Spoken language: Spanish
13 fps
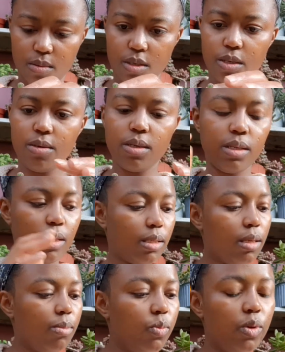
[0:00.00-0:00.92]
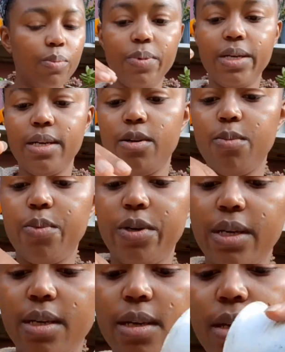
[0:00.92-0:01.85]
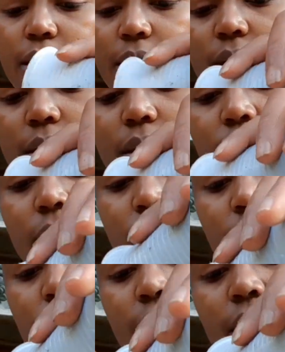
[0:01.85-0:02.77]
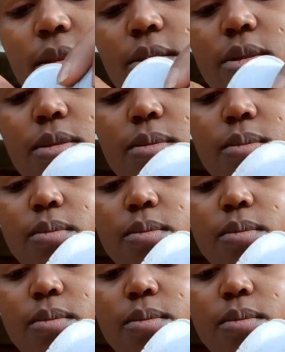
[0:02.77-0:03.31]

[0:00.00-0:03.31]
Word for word: Quiero que nazca muy parejo por aquí. Quiero llenar esto.